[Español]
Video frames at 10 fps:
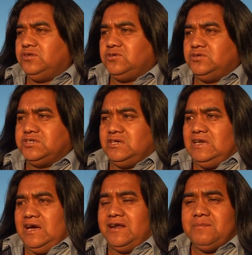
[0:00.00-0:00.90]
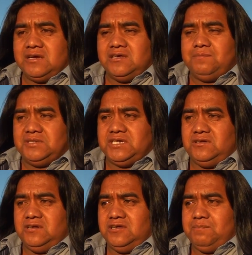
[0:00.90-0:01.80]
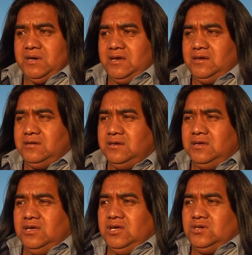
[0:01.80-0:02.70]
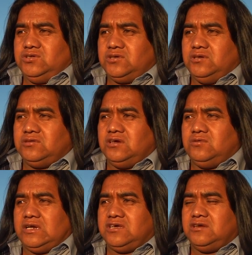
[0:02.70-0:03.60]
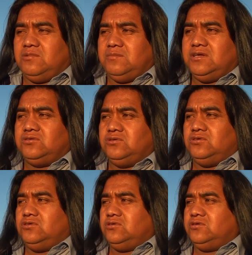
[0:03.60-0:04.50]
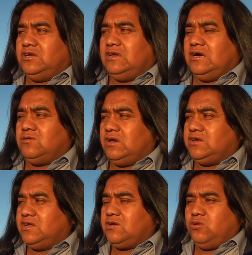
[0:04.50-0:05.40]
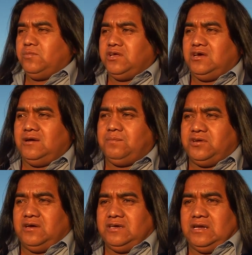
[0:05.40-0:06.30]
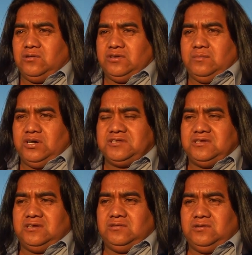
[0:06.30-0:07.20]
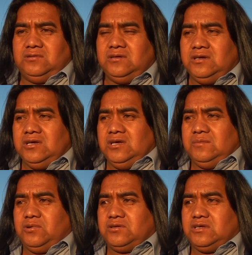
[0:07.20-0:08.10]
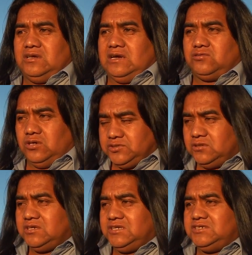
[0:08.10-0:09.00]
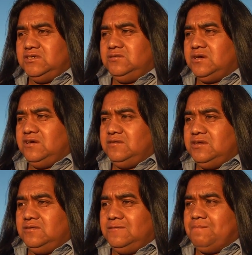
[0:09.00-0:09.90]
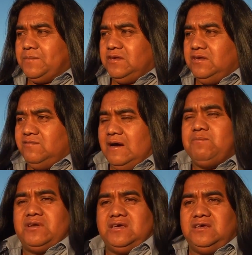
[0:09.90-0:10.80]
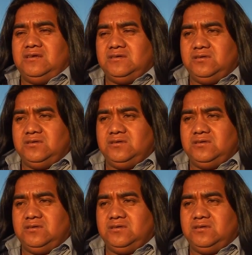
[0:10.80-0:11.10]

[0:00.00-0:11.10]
Entonces, y las armas que empezaron a disparar, yo creo que en cualquier momento, en la, cualquier comunidad puede haber alguna muerte de nuevo porque la actuación que está haciendo Carabineros y eh, vas por ahí.